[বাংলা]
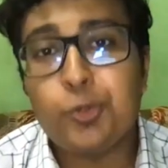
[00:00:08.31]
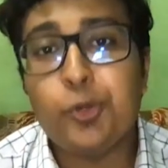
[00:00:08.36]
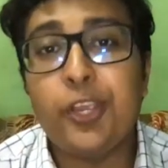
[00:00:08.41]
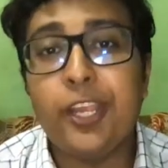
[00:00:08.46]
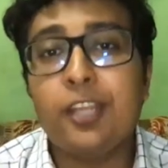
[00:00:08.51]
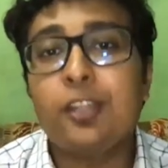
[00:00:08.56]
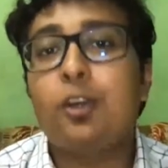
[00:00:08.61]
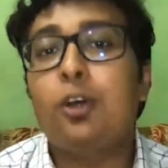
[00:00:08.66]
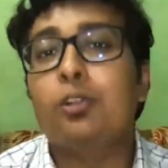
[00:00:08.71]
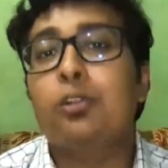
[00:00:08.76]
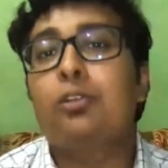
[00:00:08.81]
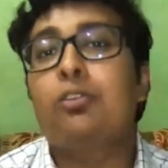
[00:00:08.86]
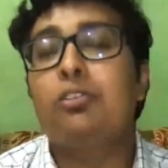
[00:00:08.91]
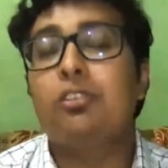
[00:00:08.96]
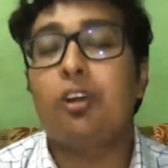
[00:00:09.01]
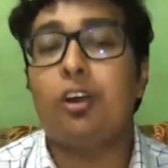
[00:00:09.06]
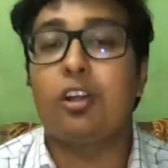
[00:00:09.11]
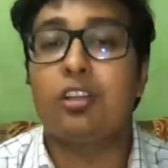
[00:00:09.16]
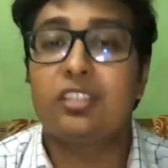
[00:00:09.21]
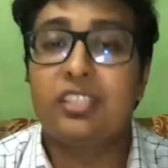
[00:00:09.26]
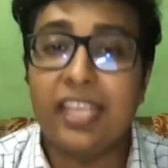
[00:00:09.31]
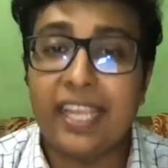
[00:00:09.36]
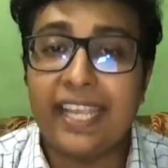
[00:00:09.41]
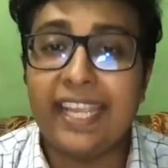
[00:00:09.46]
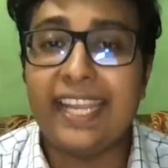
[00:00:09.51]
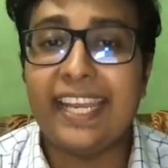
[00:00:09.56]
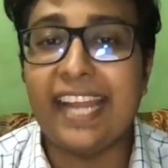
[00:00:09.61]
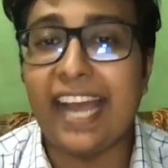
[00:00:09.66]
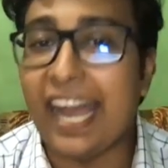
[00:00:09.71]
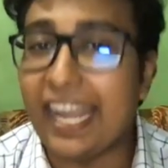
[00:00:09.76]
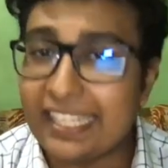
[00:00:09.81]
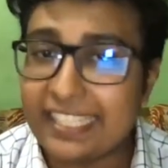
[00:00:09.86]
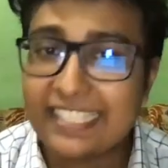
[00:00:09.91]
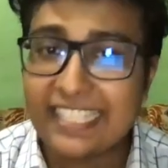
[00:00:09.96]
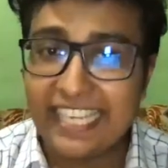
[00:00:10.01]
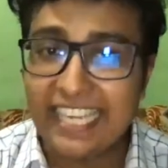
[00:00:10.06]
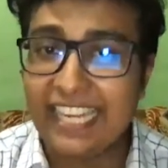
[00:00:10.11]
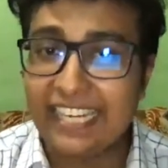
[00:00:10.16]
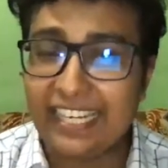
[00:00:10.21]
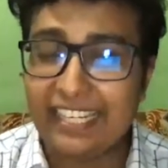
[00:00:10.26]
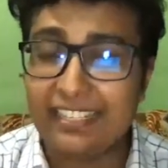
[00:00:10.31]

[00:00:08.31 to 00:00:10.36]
এর গঠন অধ্যায়ের আজকের